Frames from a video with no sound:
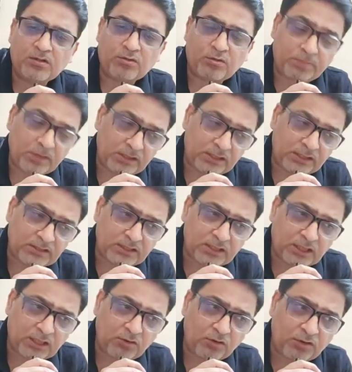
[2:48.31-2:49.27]
तो अपना टेस्ट
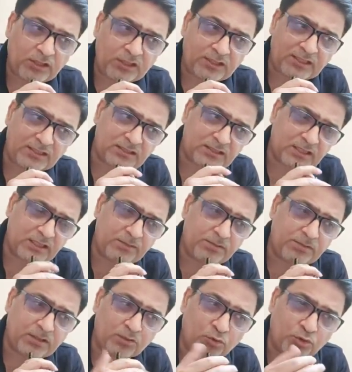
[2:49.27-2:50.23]
करा लो और ये टेस्ट
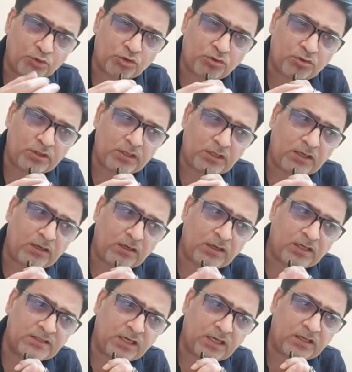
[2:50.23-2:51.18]
करीब 900 या
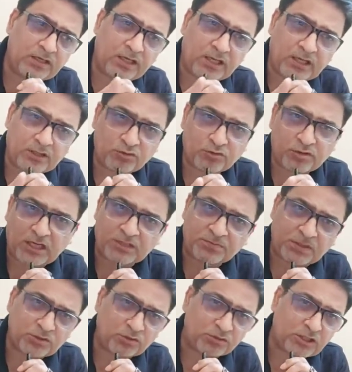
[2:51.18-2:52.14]
हज़ार ग्यारह सौ के
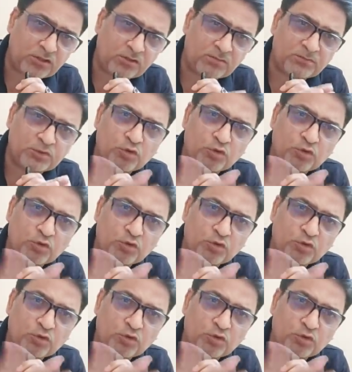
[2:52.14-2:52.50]
आसपास होता है